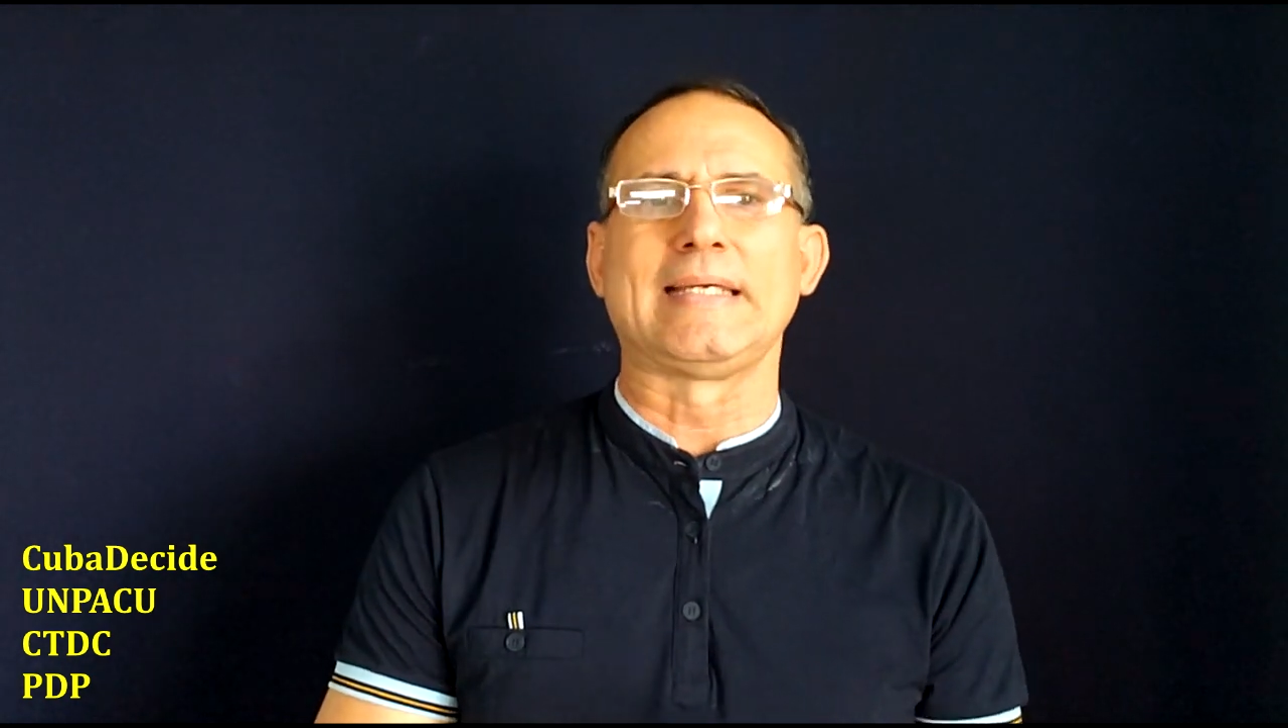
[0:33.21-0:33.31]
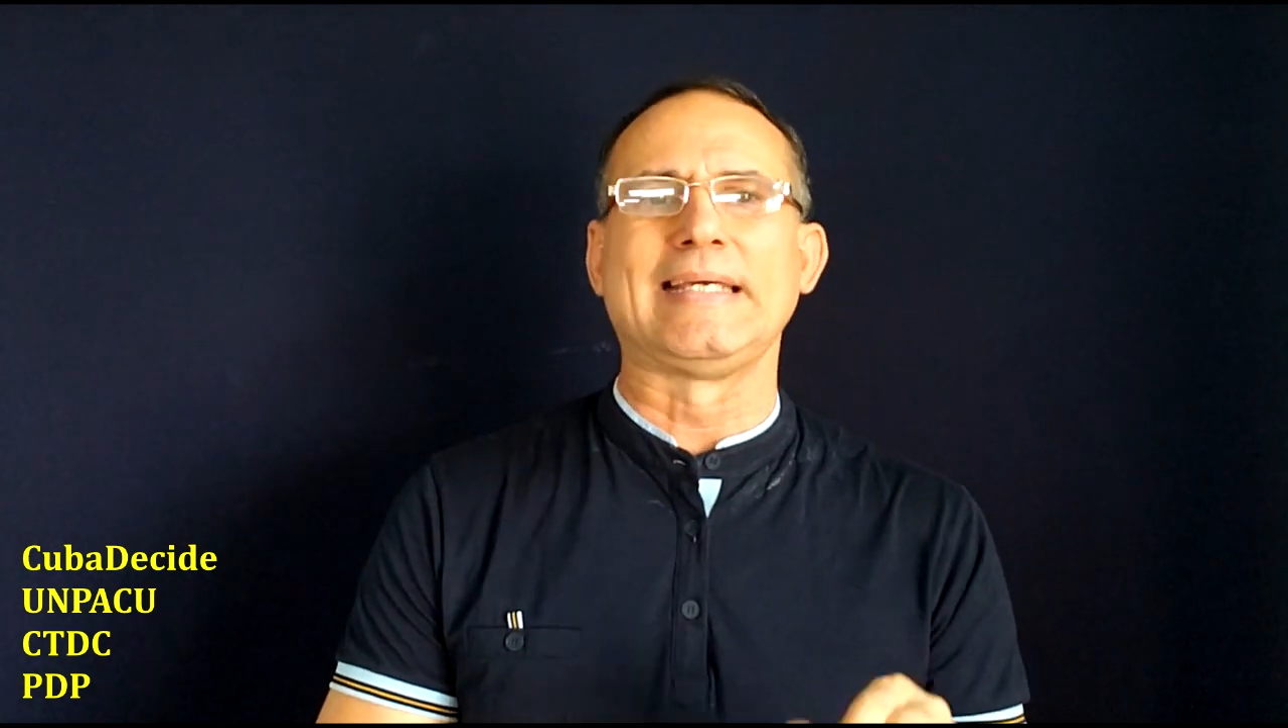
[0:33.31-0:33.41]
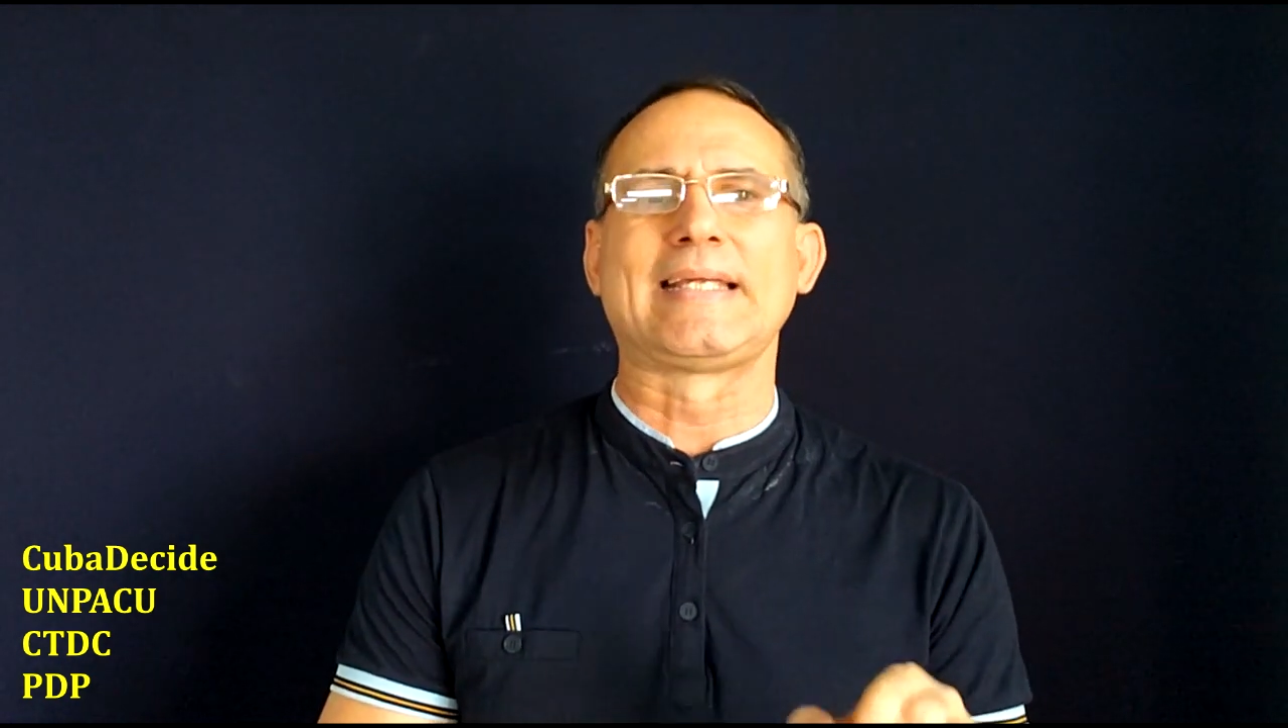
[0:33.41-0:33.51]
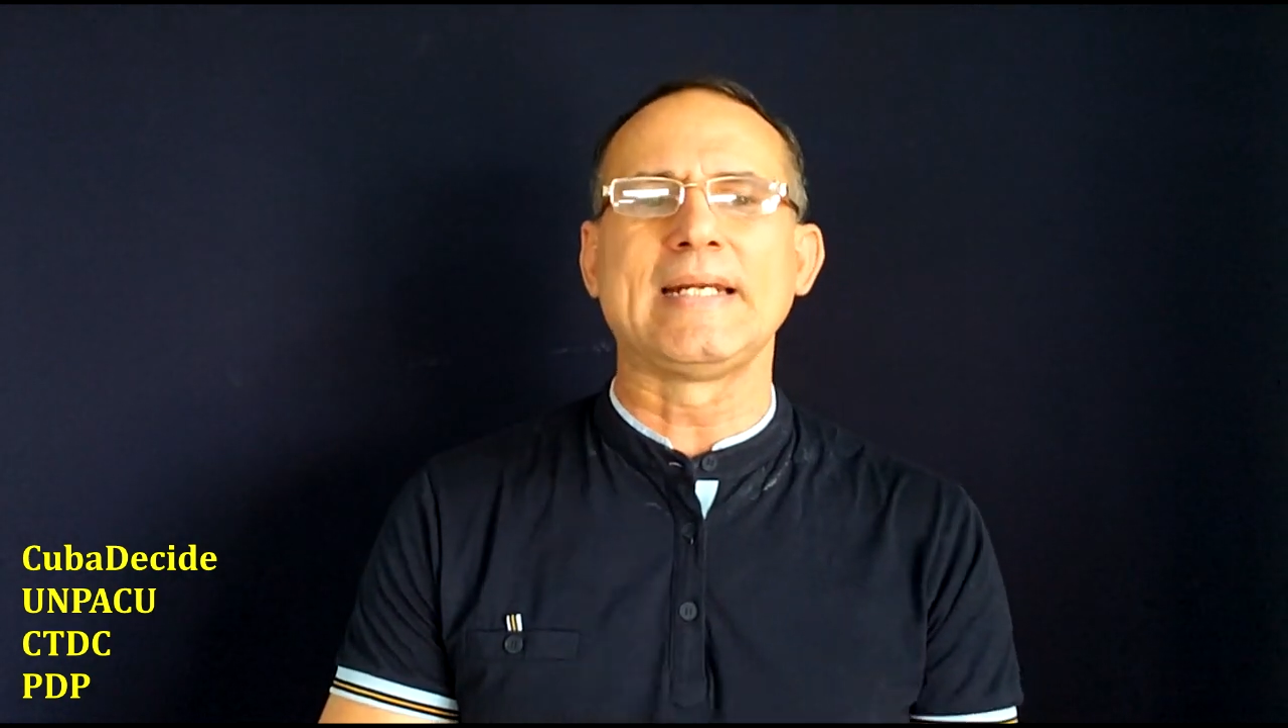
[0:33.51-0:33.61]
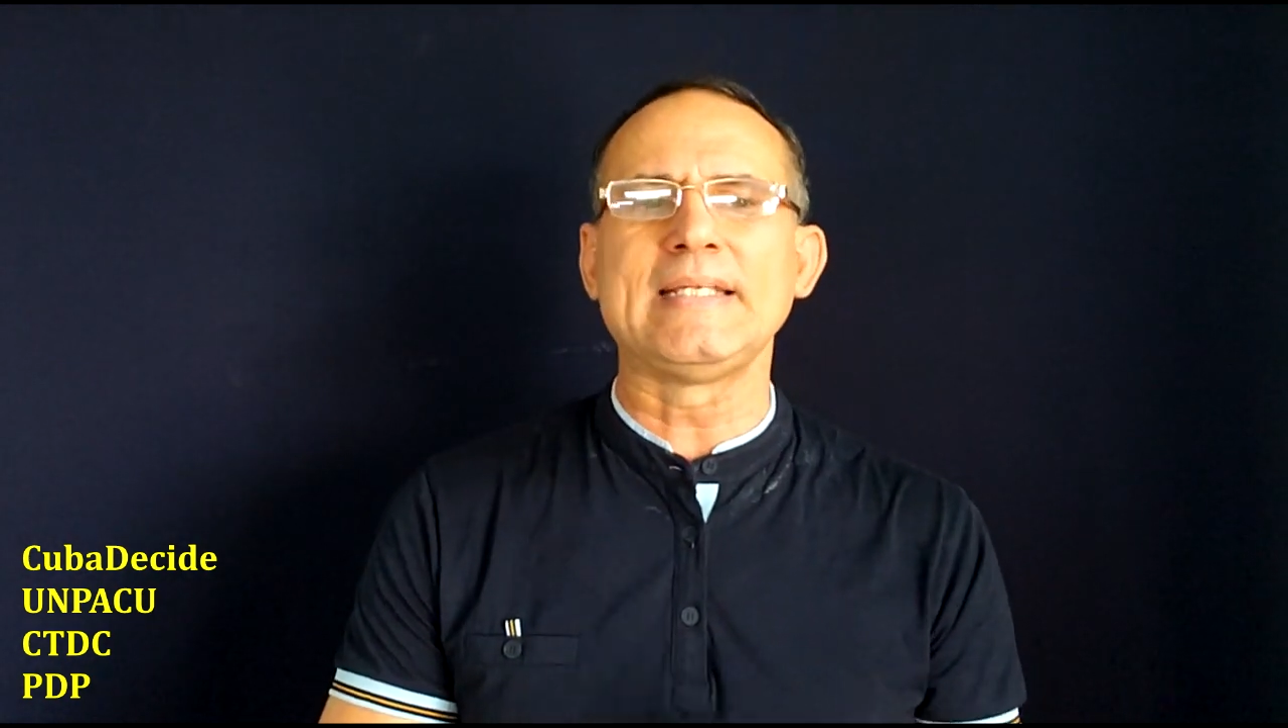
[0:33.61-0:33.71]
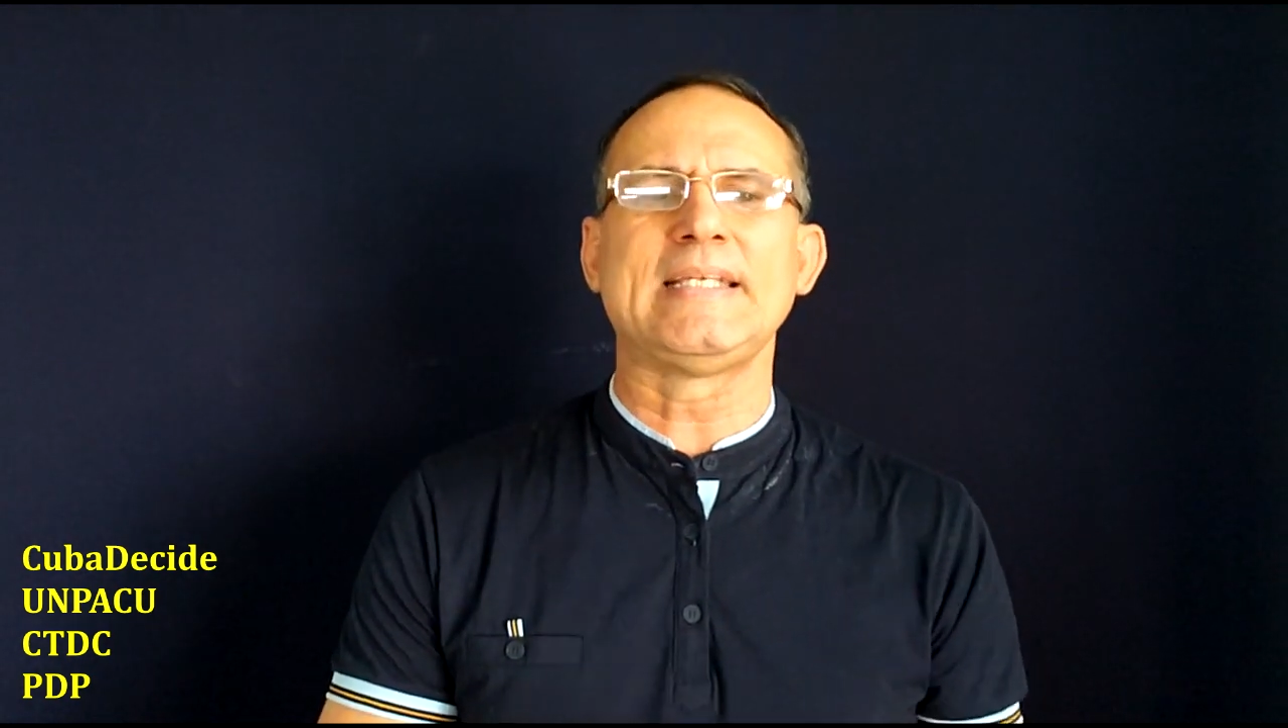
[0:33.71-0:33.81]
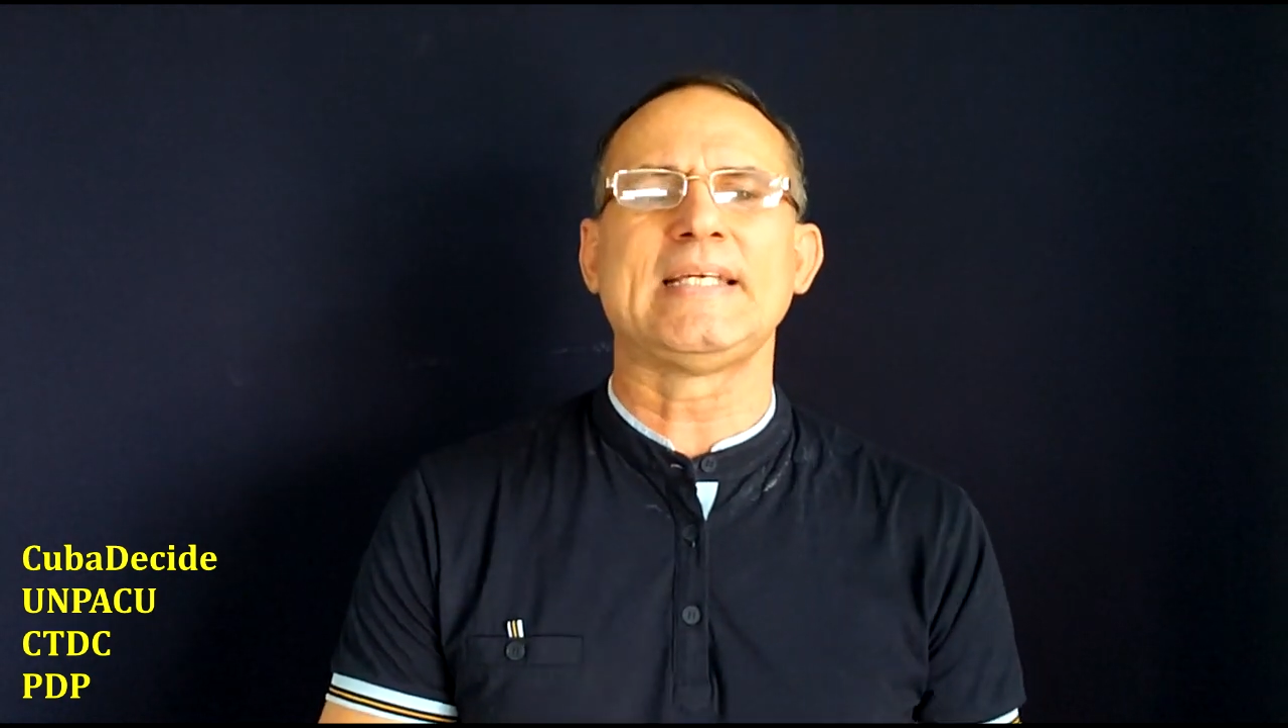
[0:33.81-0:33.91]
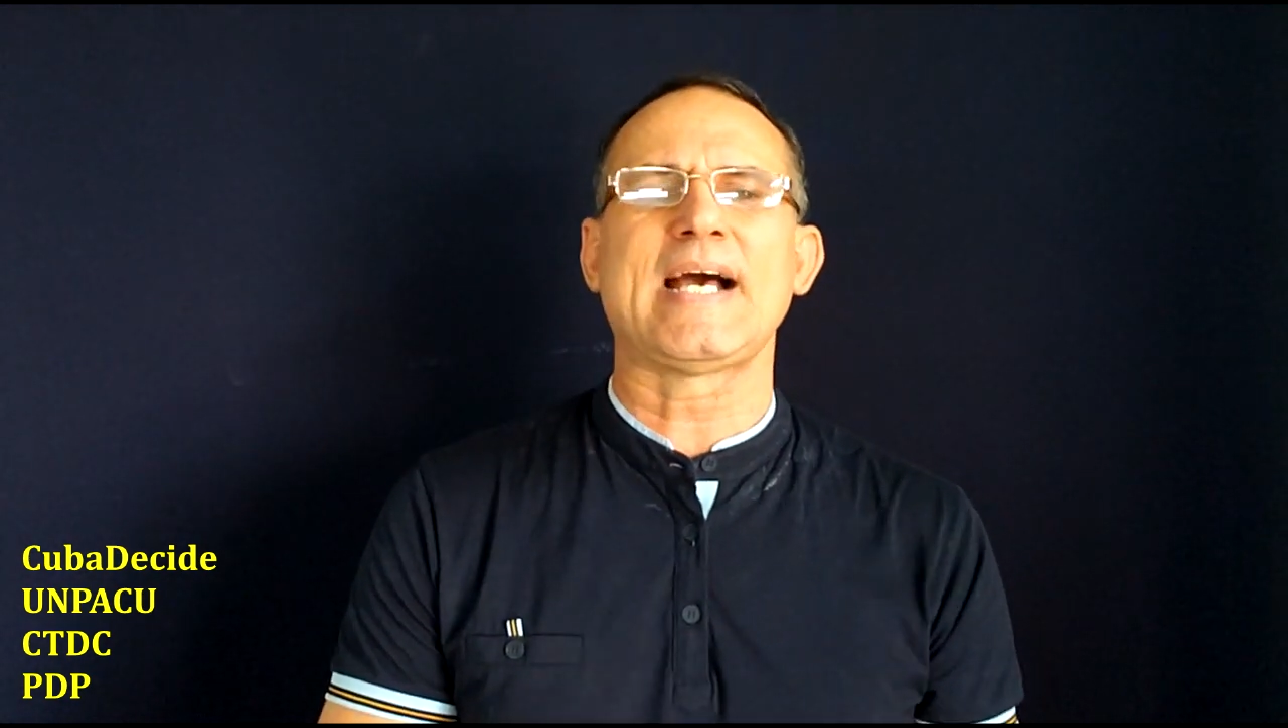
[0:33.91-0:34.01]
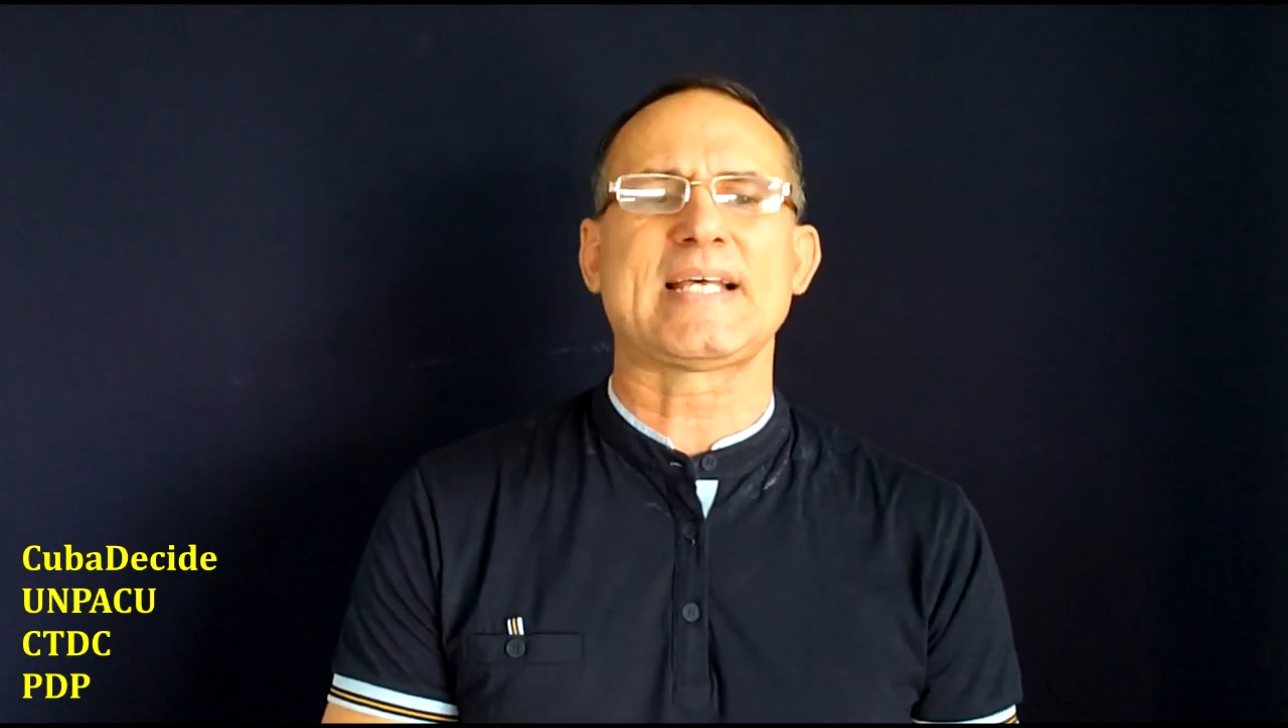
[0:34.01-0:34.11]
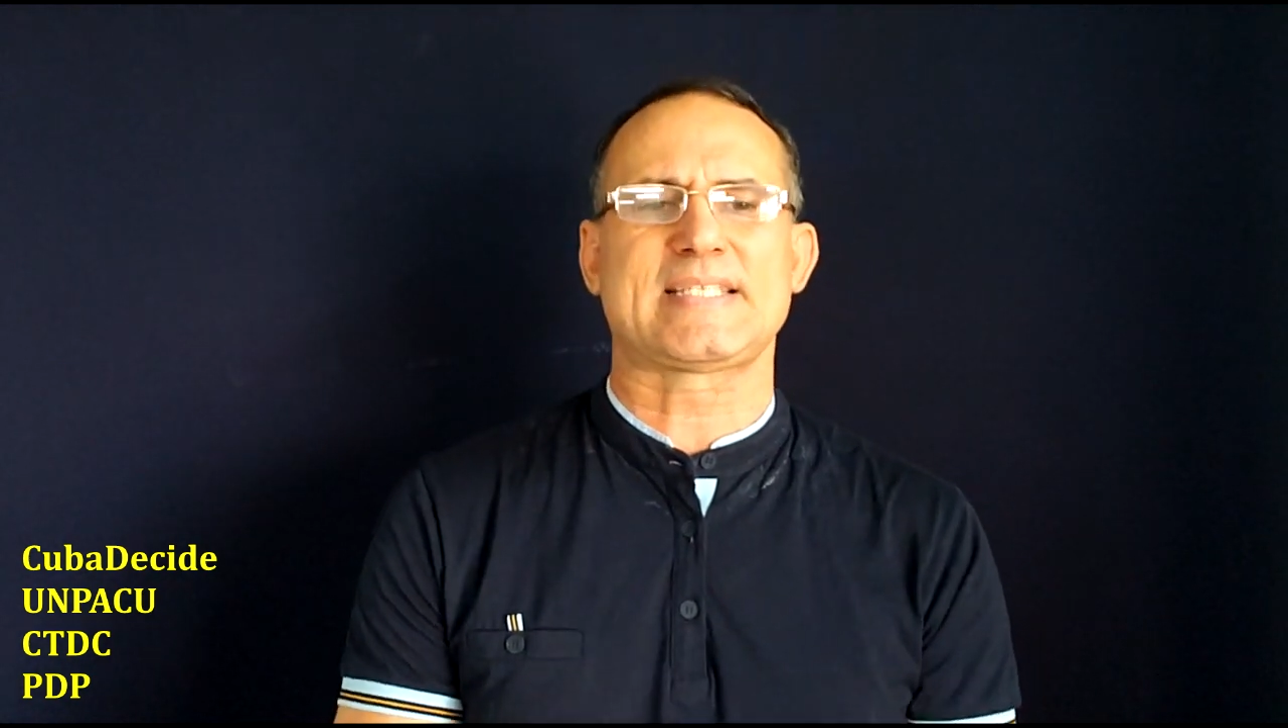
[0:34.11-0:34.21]
y
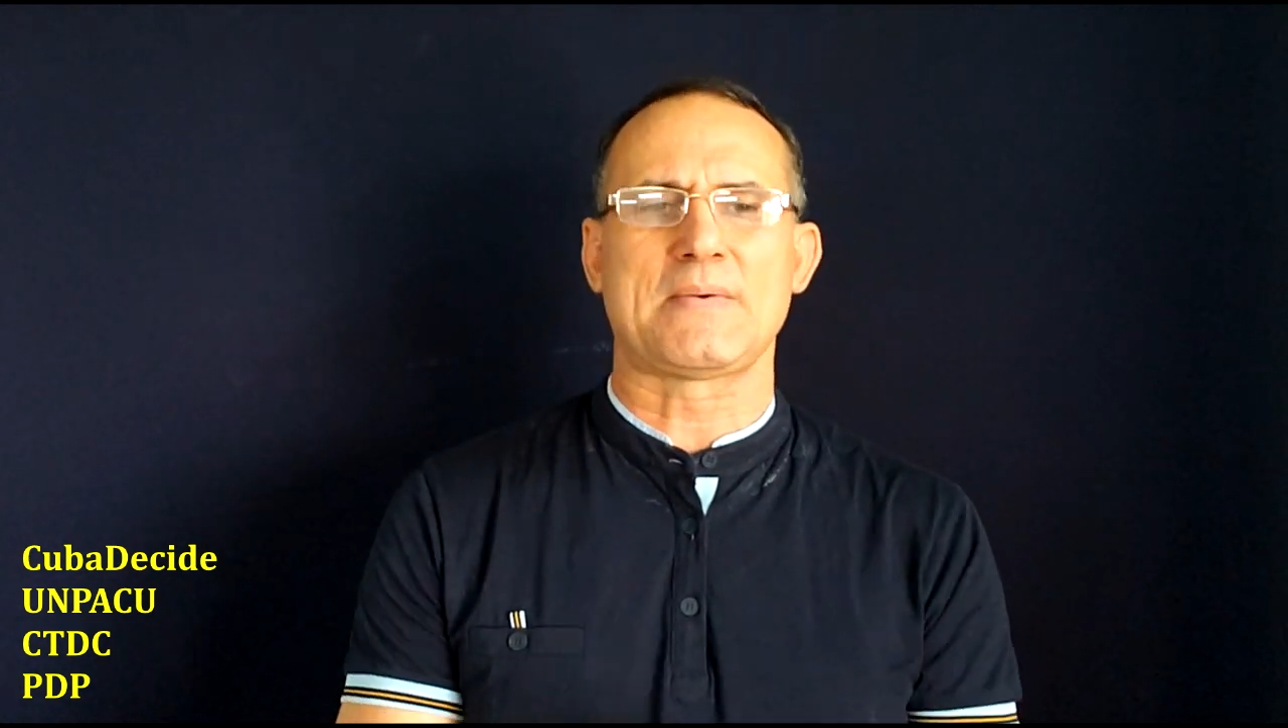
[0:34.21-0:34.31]
críticas